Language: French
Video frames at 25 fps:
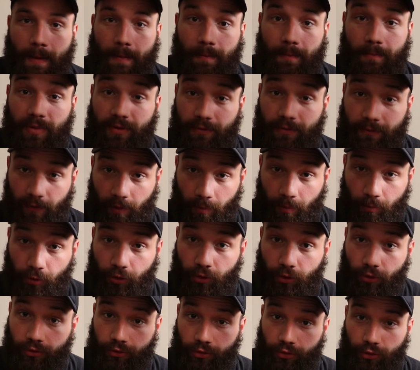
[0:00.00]
Mes
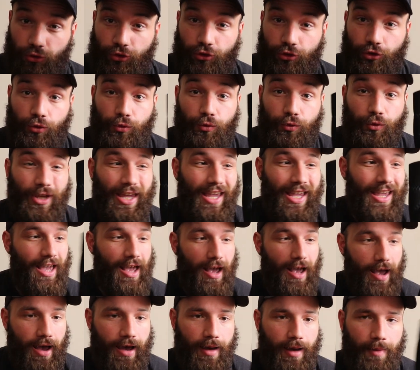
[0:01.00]
fameuses
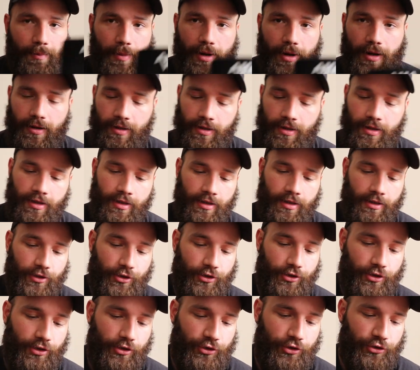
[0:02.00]
genouillères AMA.
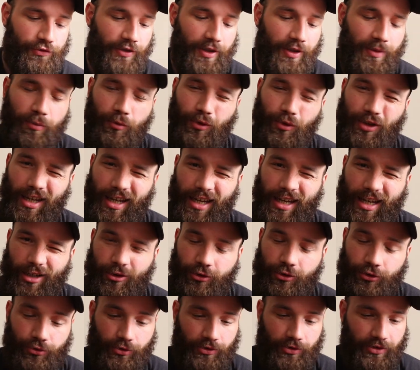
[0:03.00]
Euh, je vais te montrer
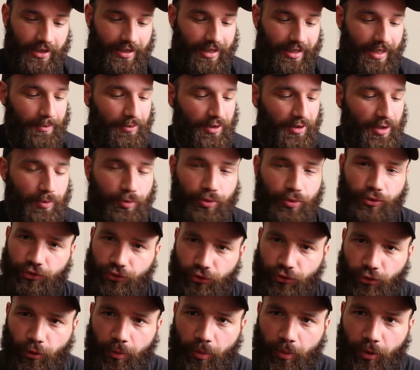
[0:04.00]
quelque chose qui est un petit peu
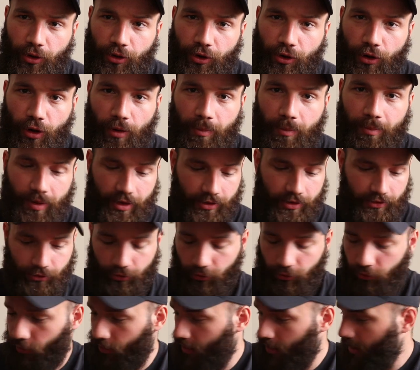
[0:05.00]
surprenant parce
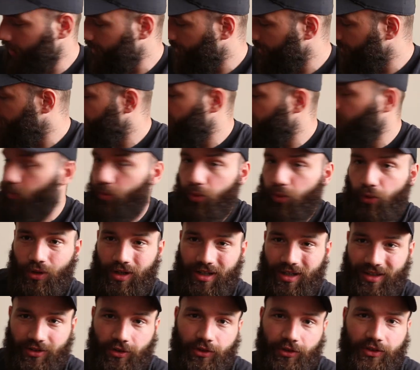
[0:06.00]
que regarde un petit peu
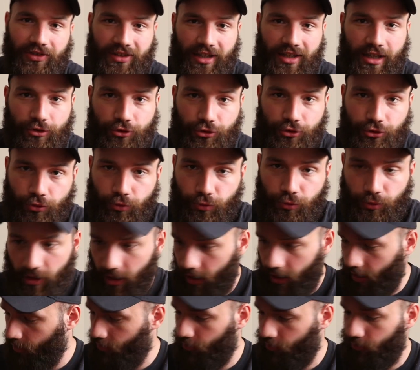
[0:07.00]
les anciennes
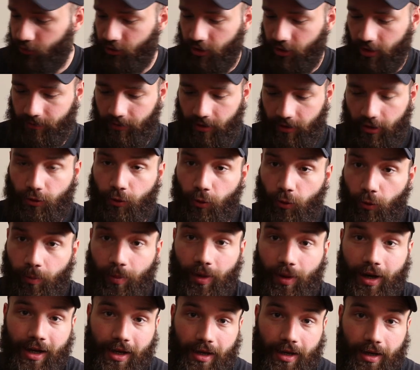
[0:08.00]
genouillères que j'avais
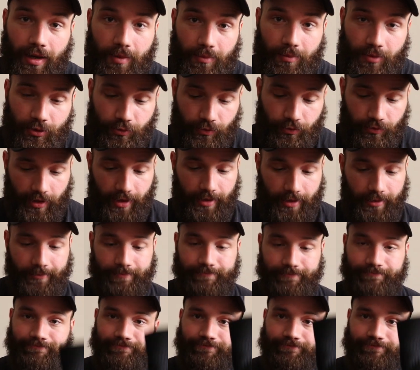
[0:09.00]
comparées à mes nouvelles.